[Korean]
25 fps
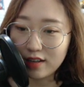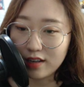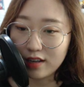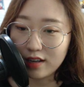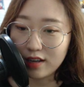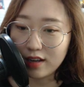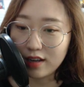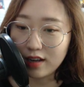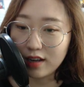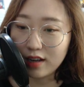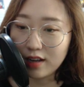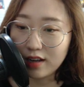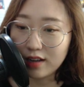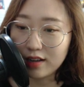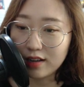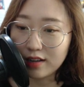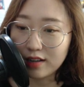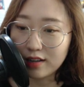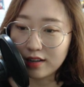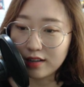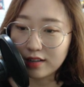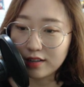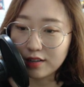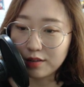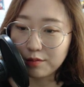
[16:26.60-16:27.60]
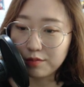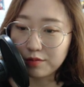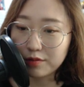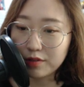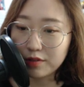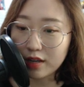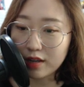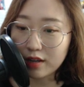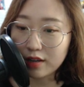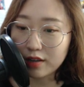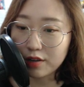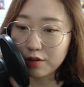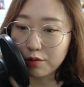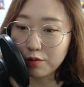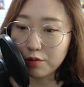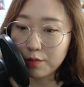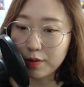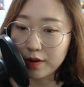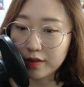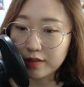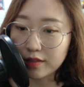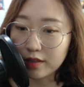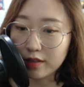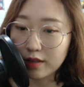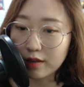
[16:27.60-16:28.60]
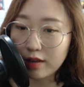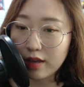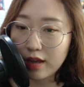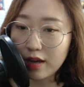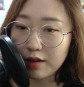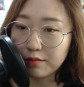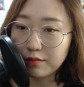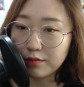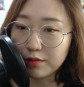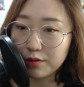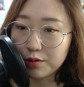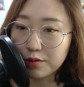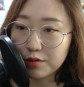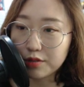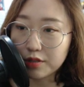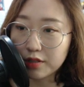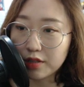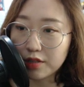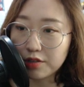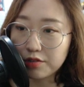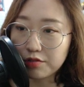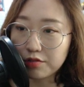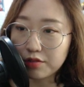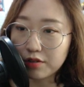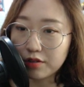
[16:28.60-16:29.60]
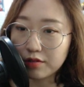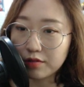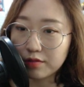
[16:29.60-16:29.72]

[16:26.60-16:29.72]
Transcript: 아, 그럼 부탁할게 오 박사님께 안부도 전해주렴.